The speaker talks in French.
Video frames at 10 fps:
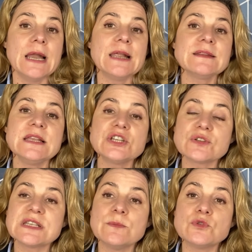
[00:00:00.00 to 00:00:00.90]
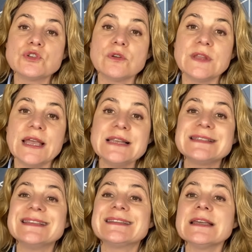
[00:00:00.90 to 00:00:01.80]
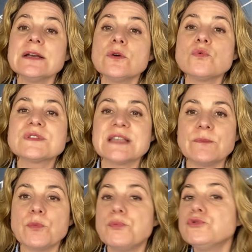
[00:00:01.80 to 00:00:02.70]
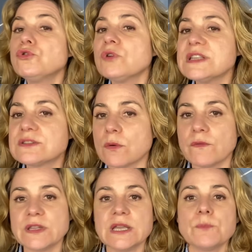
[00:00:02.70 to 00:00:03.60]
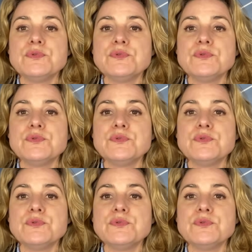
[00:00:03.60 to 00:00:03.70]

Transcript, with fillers: L'intelligence émotionnelle, c'est un concept plutôt récent, on va dire,